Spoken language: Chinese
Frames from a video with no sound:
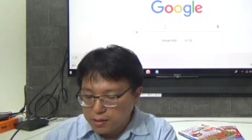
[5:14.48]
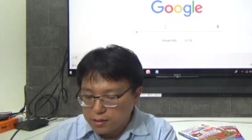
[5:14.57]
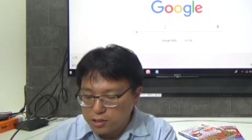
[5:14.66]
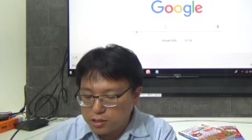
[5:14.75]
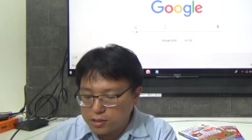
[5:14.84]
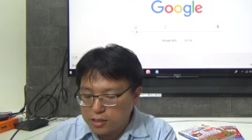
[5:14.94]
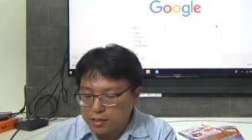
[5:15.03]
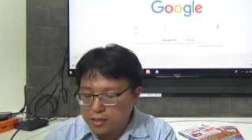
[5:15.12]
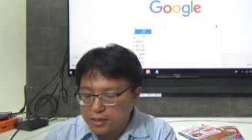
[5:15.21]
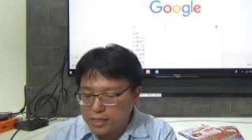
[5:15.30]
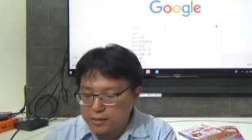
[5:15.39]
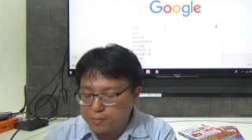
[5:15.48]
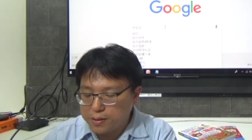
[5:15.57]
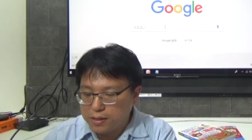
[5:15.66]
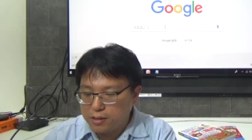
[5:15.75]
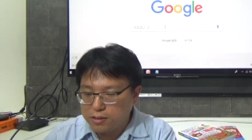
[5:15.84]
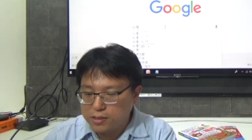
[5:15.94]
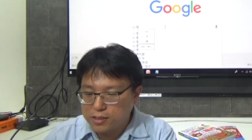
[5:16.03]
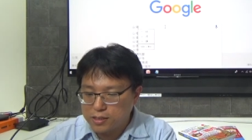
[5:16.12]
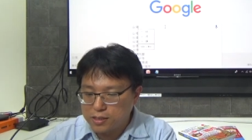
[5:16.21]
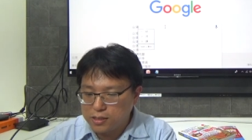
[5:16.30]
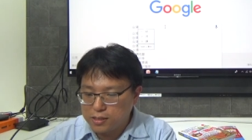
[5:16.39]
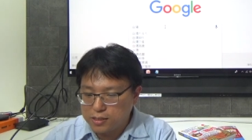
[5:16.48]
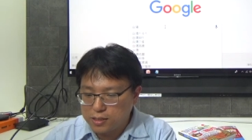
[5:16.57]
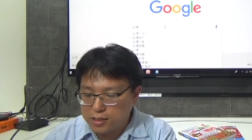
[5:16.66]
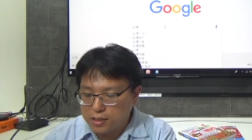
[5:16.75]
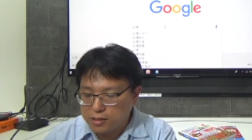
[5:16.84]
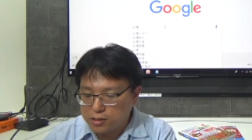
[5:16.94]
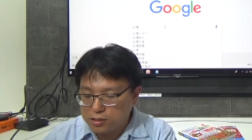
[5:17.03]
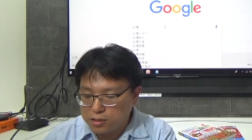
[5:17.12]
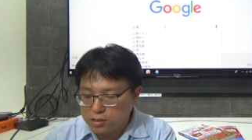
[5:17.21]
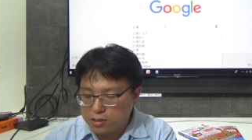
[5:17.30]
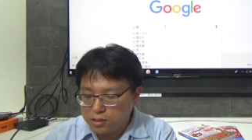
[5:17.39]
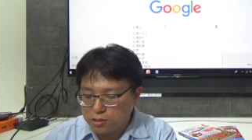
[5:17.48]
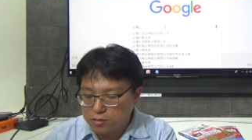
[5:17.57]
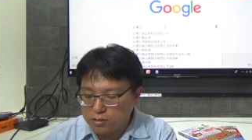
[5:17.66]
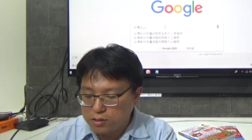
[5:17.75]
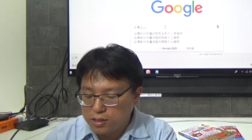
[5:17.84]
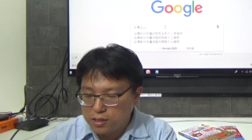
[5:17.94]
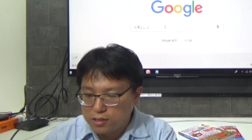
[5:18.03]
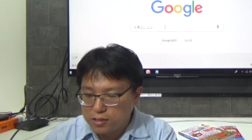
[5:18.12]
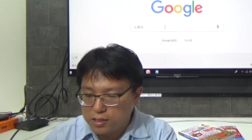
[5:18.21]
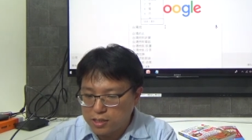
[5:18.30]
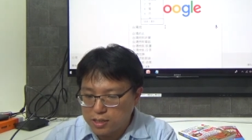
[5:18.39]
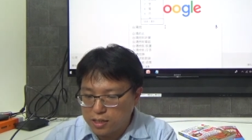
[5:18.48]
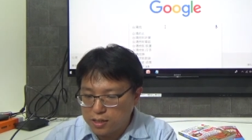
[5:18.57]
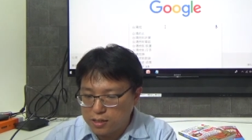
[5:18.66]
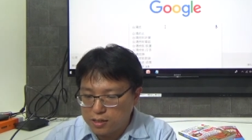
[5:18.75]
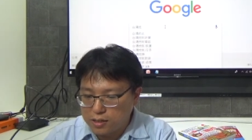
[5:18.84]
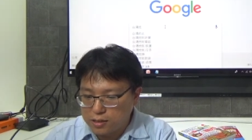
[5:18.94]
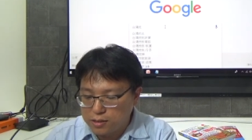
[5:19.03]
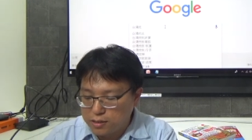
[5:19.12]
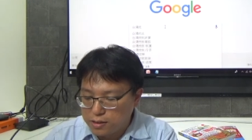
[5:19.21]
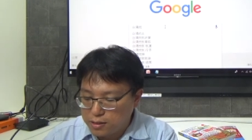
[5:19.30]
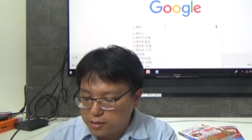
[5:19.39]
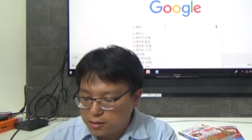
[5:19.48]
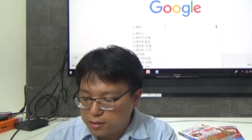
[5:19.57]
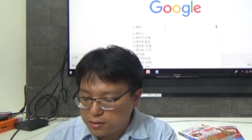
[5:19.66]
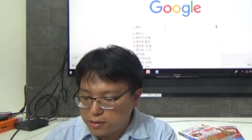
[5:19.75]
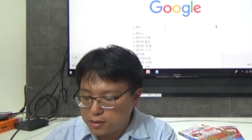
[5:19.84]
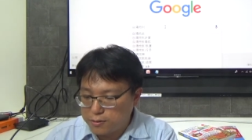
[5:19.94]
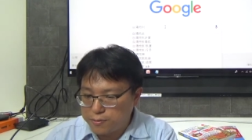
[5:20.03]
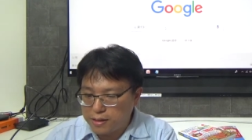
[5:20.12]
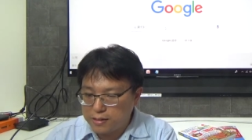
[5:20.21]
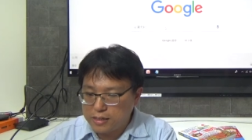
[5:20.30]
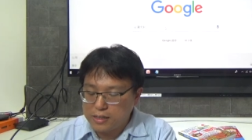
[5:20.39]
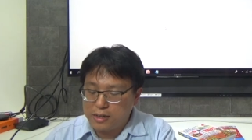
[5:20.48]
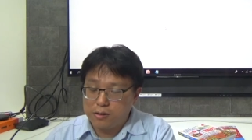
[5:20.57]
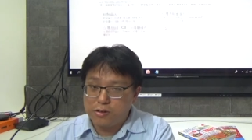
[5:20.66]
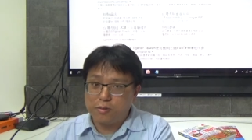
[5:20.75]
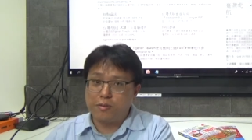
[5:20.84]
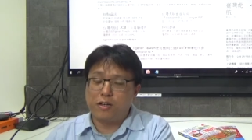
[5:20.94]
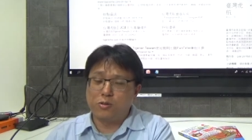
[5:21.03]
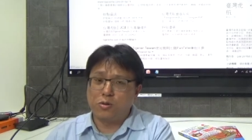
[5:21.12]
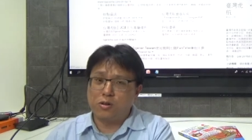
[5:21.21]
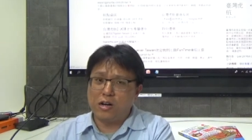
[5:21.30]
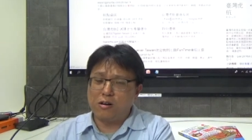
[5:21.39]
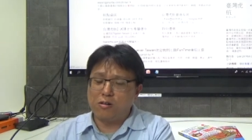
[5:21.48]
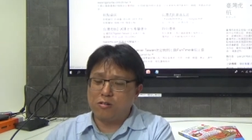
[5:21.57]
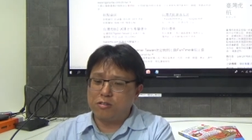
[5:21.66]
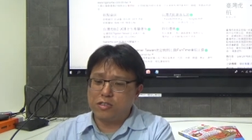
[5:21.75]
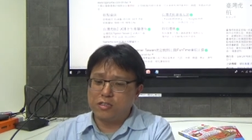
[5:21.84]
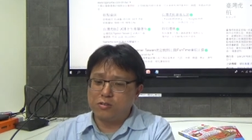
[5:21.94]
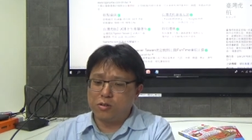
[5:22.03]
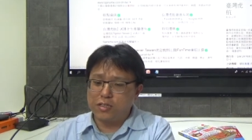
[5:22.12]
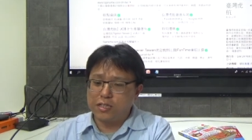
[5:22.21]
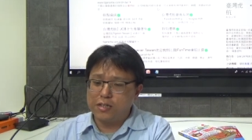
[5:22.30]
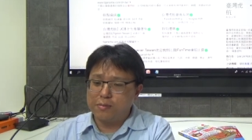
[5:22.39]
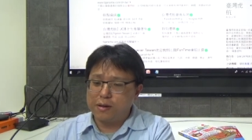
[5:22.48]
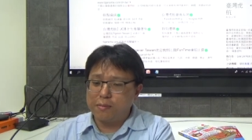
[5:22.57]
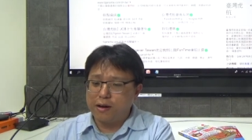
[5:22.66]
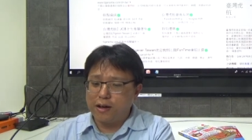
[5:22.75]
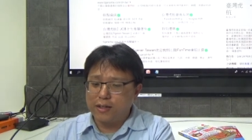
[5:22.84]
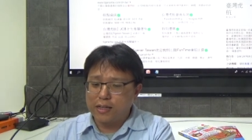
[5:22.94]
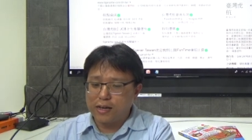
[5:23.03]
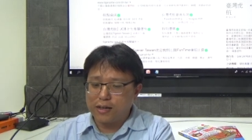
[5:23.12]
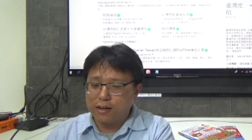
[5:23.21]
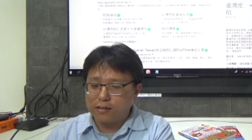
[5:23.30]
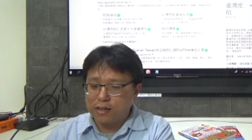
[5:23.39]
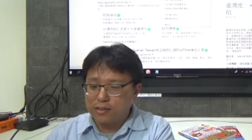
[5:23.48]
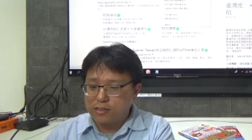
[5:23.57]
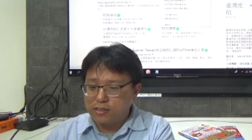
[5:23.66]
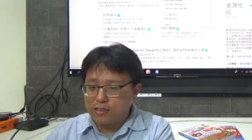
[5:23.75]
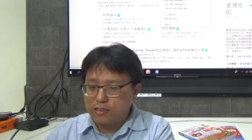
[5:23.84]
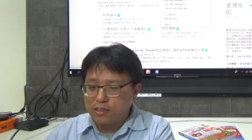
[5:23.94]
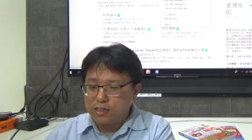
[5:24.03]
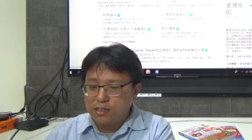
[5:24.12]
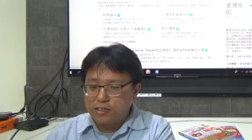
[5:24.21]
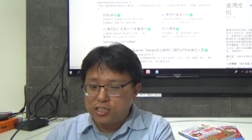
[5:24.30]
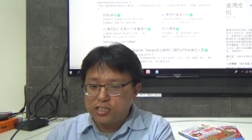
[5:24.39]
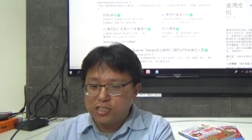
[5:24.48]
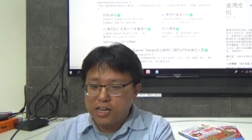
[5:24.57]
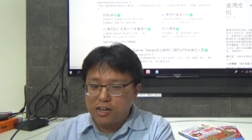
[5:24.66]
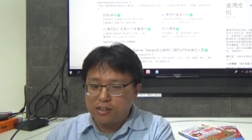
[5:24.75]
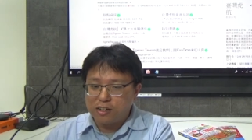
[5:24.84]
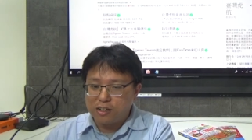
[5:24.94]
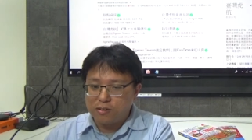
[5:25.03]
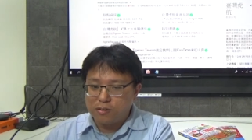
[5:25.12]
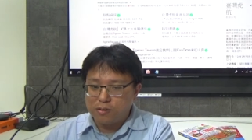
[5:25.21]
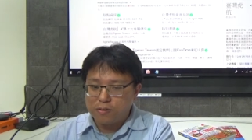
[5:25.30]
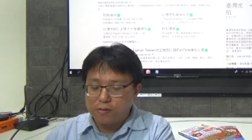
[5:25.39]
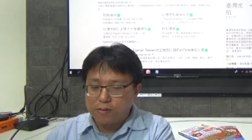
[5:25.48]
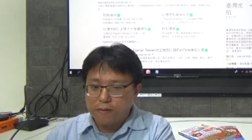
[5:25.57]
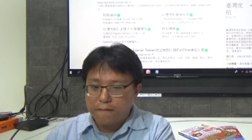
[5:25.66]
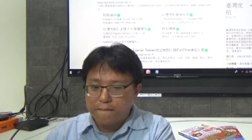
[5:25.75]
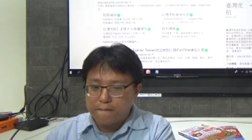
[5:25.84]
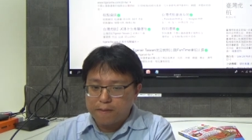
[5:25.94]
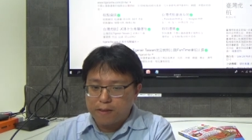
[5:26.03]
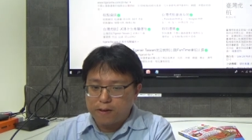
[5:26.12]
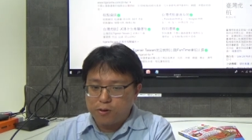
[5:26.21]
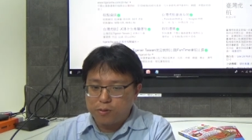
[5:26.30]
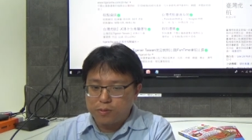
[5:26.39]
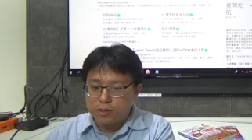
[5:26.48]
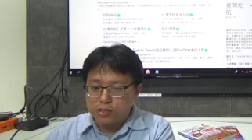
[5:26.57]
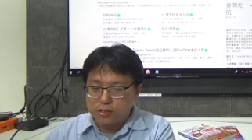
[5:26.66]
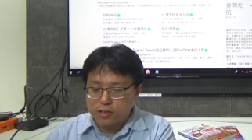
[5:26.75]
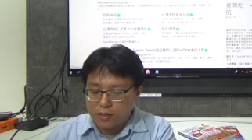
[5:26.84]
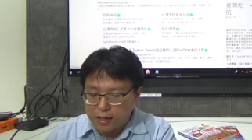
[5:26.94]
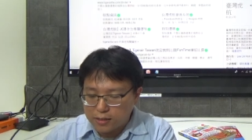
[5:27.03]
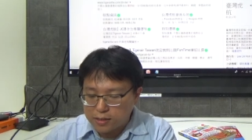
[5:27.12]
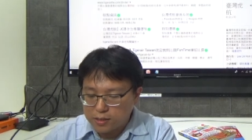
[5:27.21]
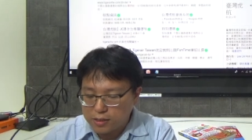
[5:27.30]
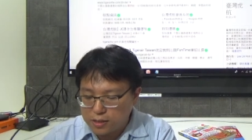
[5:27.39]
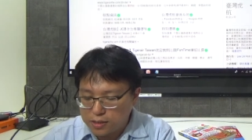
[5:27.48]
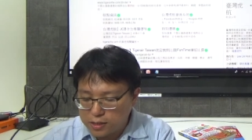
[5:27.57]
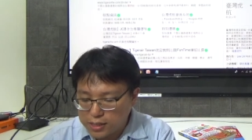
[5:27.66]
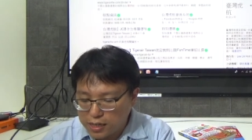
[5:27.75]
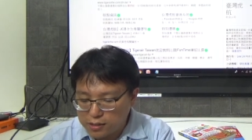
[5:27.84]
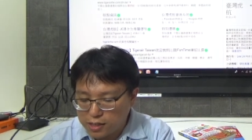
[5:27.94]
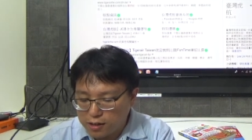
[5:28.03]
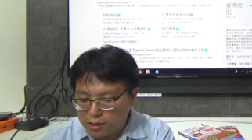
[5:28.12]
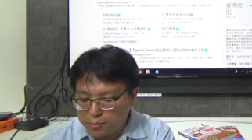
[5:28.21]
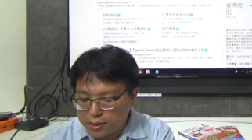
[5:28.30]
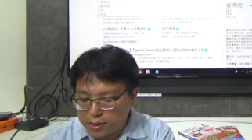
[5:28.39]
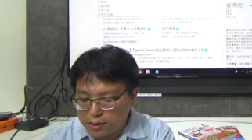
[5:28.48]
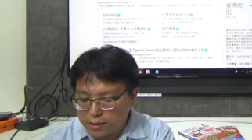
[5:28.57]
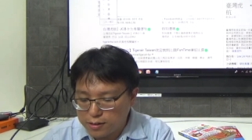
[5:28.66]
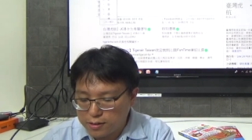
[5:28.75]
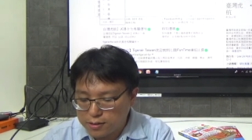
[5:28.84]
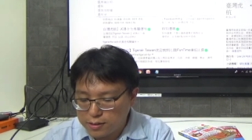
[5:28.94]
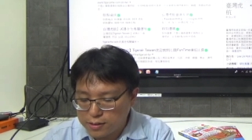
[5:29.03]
其实金哥在这边哦，只是只能就是用几个。几个范例啊，因为很多航空公司我真的没办法代告，但是尽量啦吼。那我们就来这个香草好不好？